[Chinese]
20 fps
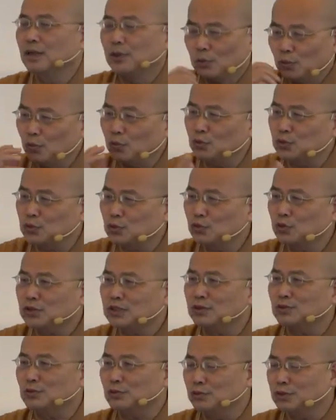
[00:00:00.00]
露珠
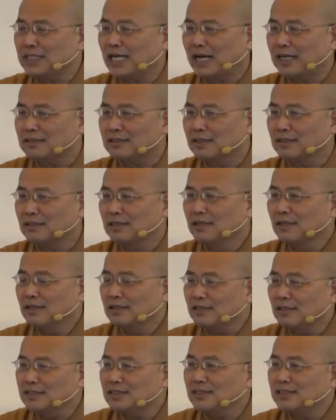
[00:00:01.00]
是无常的，
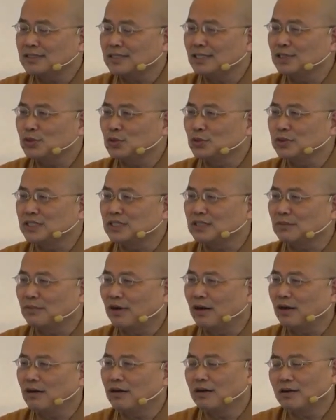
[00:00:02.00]
可是珍珠是什
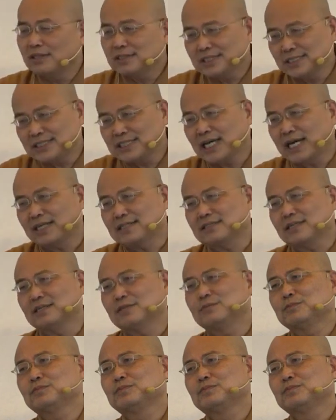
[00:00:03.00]
么？是长的。